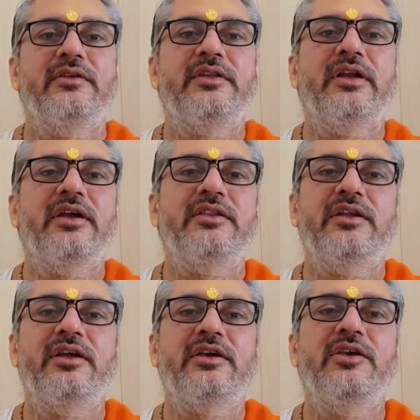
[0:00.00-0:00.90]
तरह
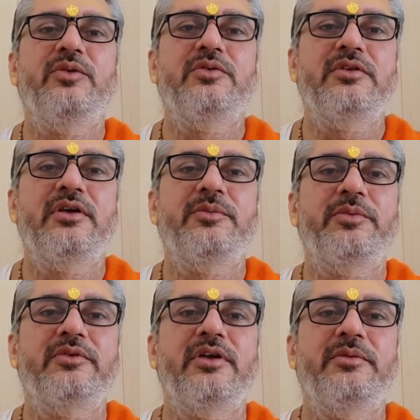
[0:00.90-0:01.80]
तरह की उथल
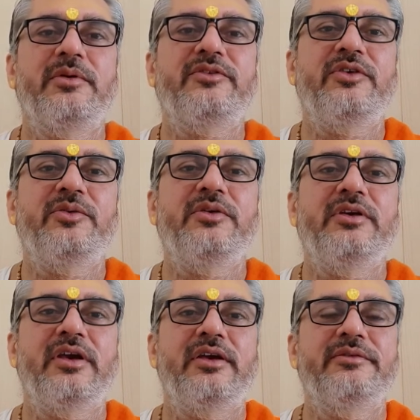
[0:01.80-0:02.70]
पुथल मची हुई
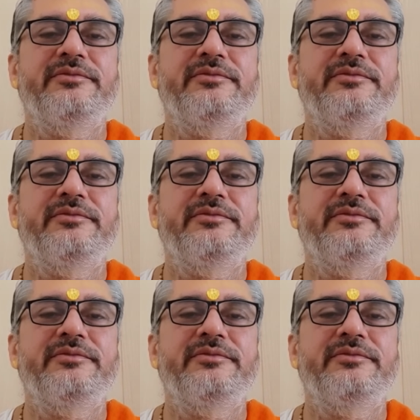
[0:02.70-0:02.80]
है